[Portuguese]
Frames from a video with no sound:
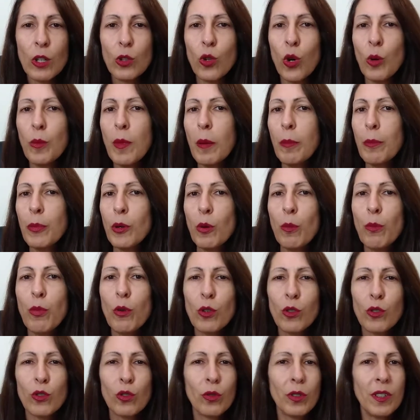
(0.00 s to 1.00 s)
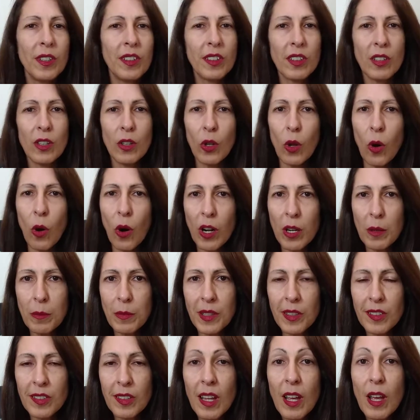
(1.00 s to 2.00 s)
toma proporções
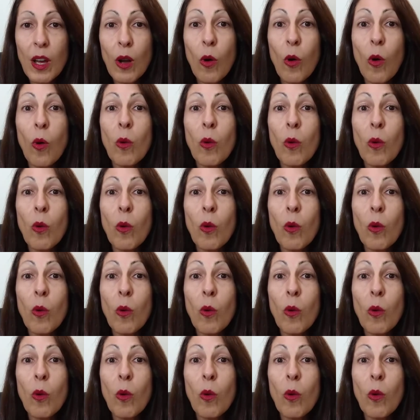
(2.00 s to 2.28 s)
enormes,